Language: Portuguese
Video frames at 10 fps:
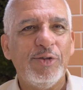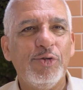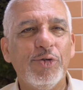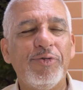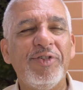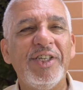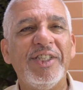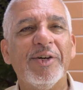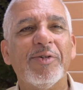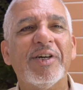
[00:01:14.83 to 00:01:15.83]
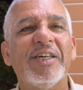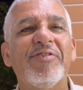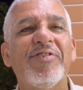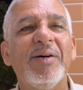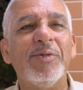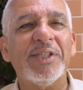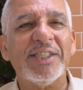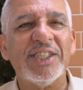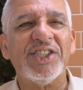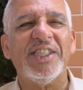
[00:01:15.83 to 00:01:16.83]
no vídeo que vamos
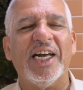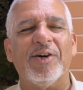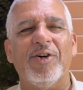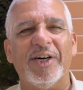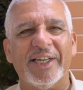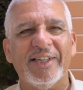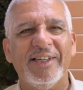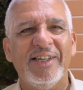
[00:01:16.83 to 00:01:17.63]
assistir agora,